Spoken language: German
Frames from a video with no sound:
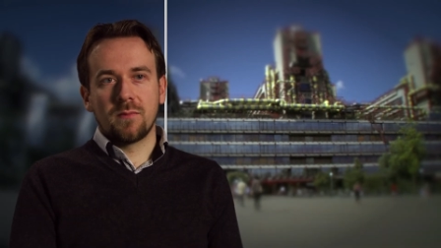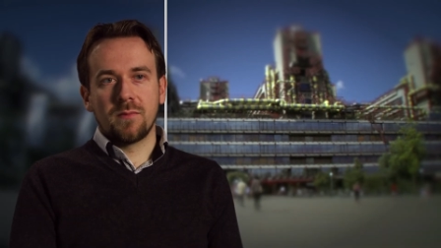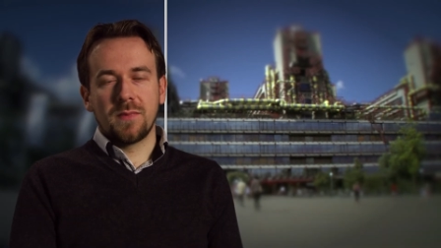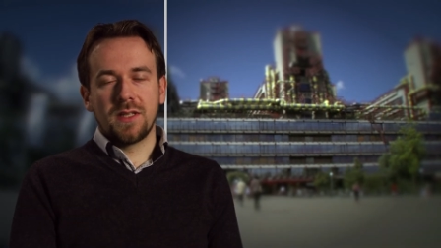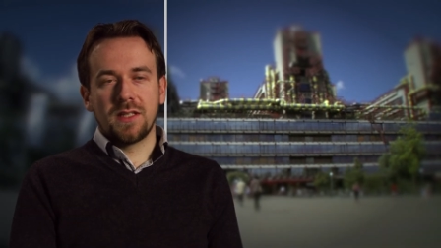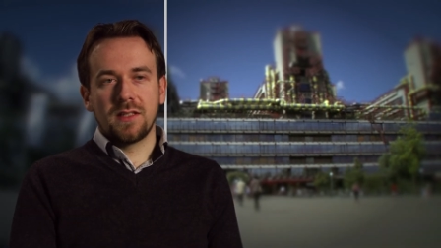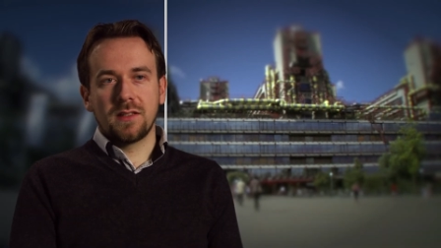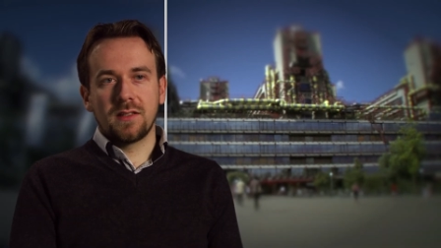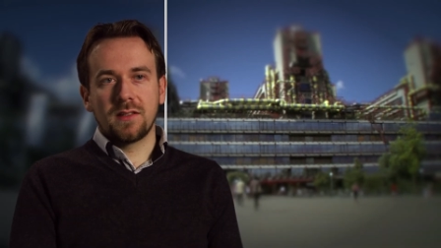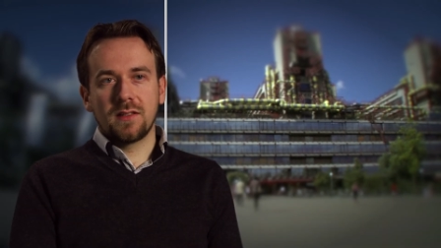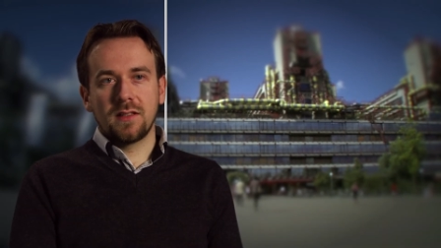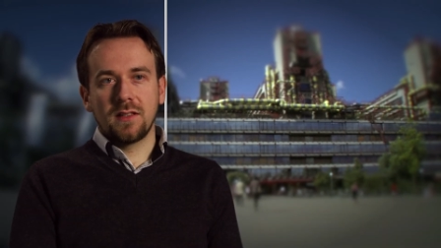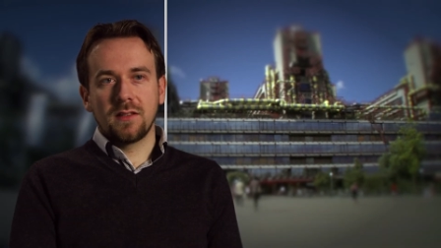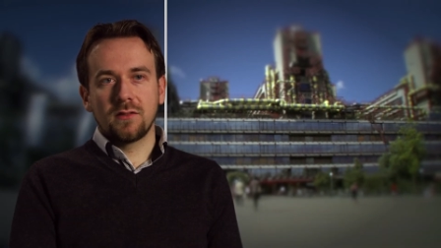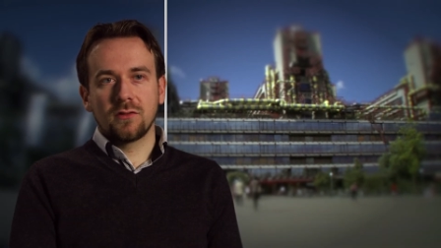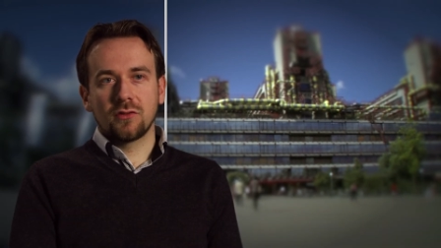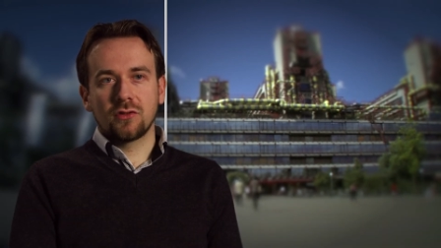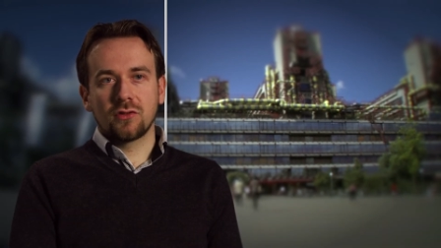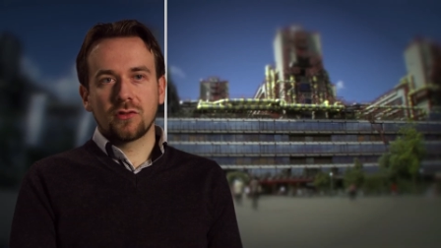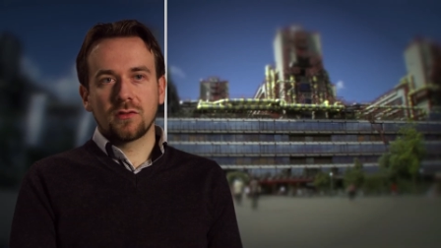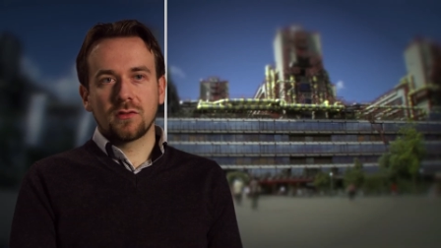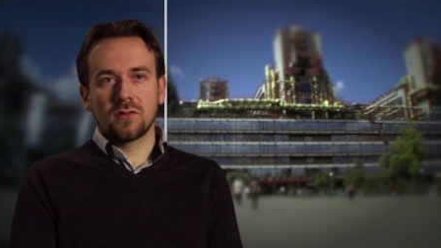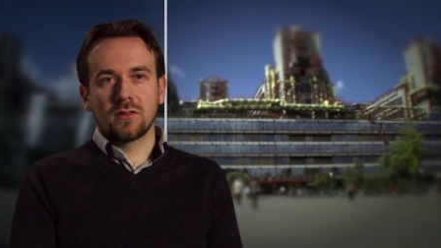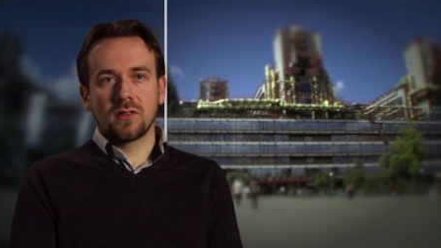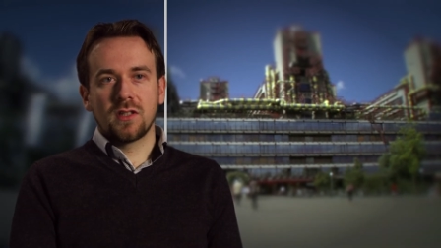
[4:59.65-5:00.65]

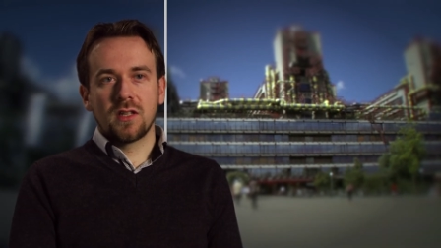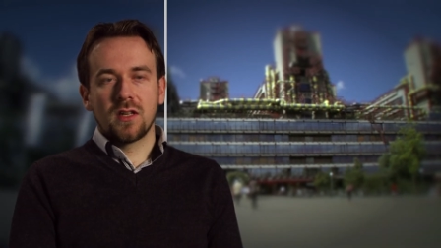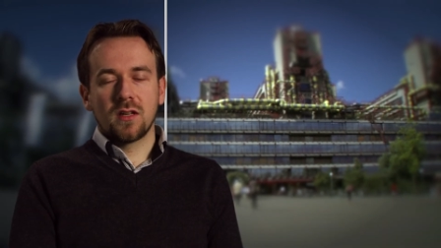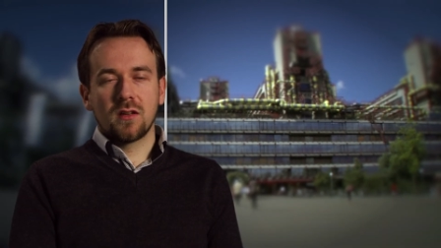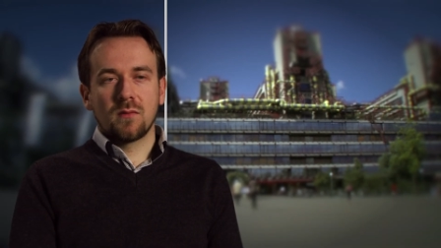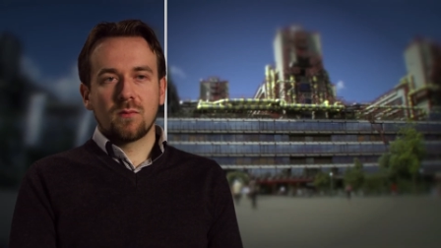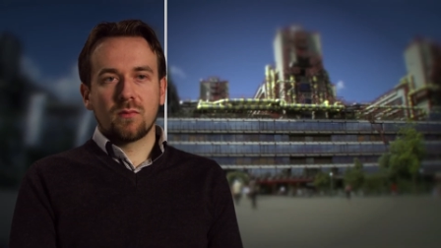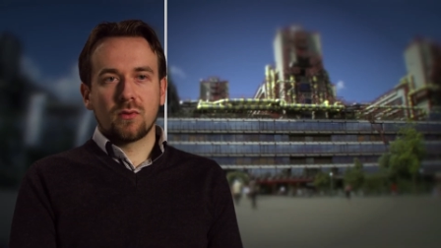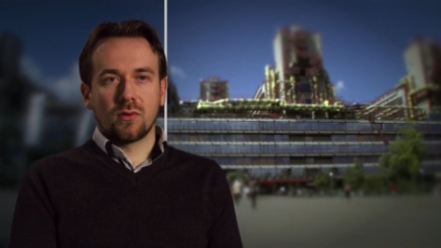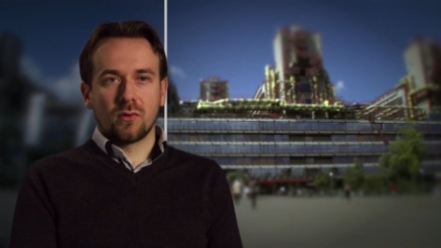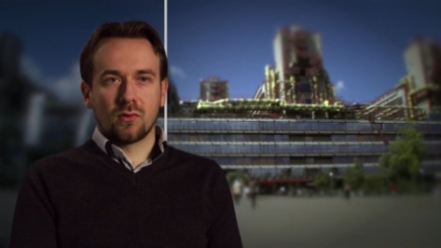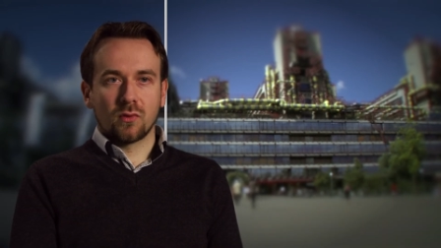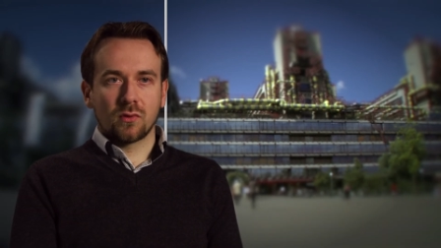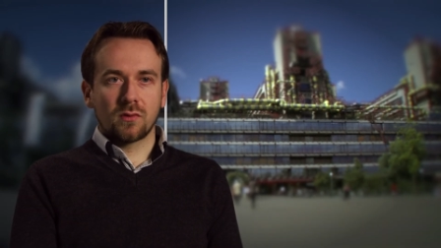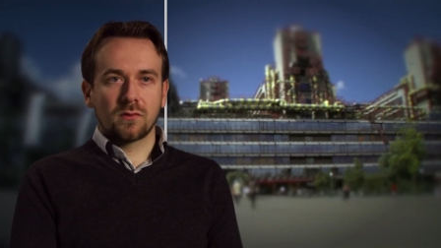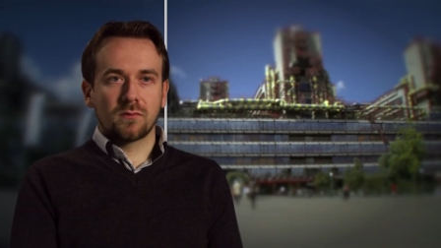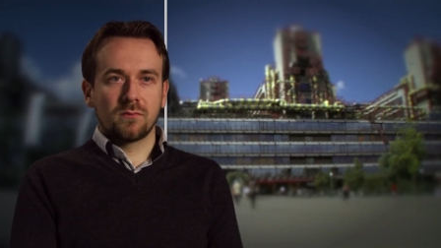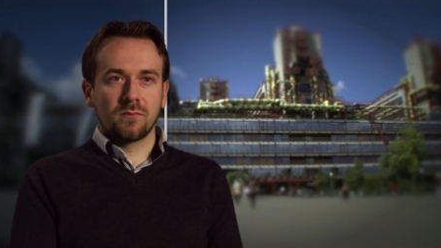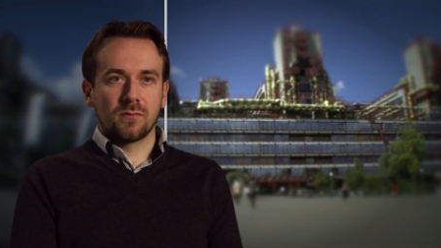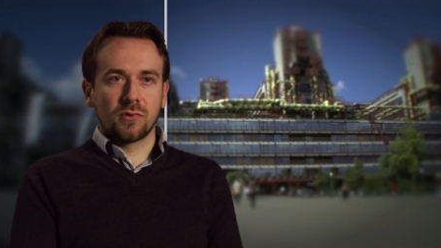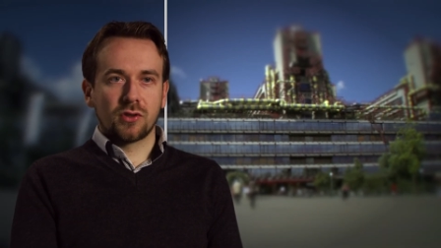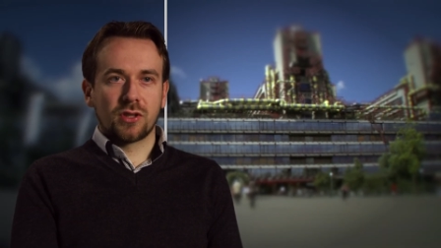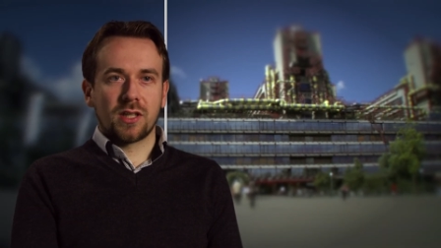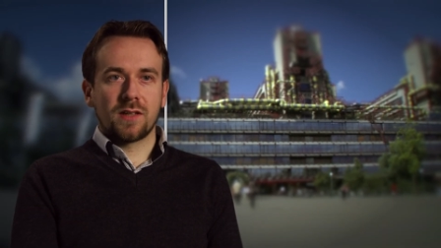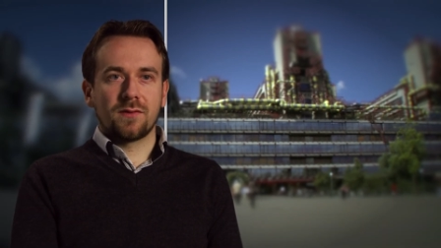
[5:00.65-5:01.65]
medizinischen
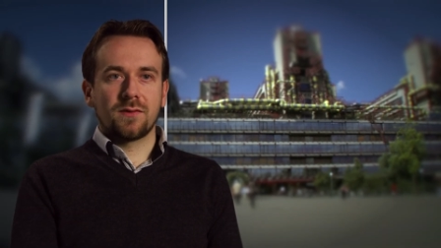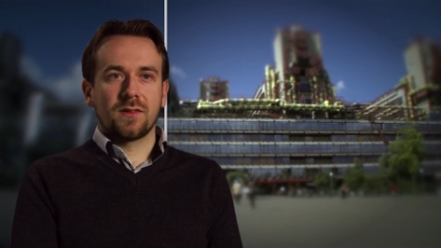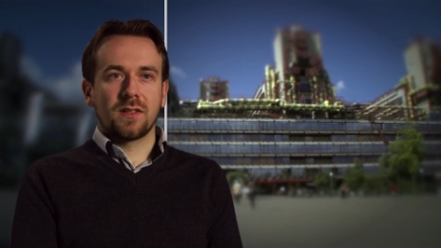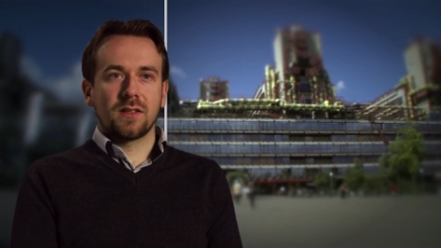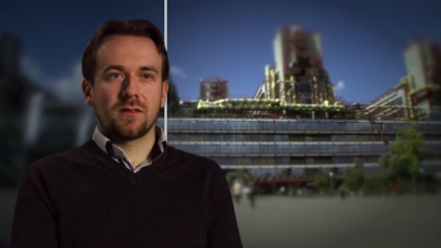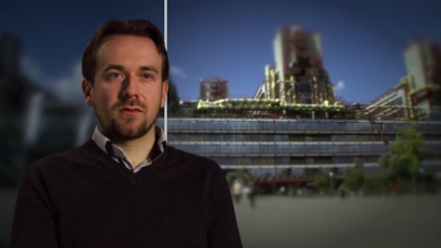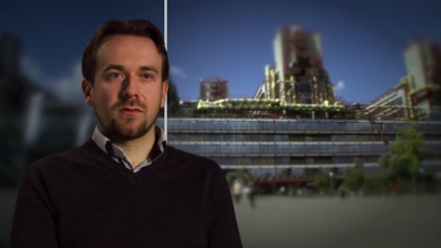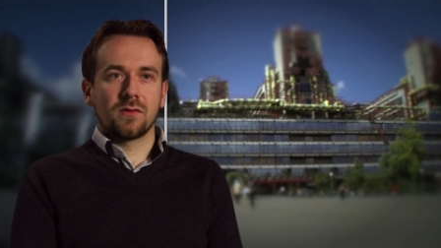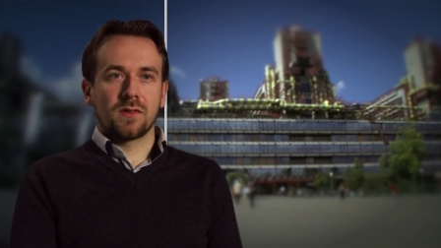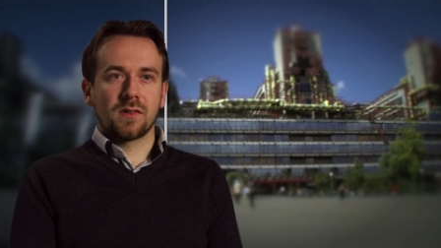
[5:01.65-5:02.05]
Produkten beschäftigt.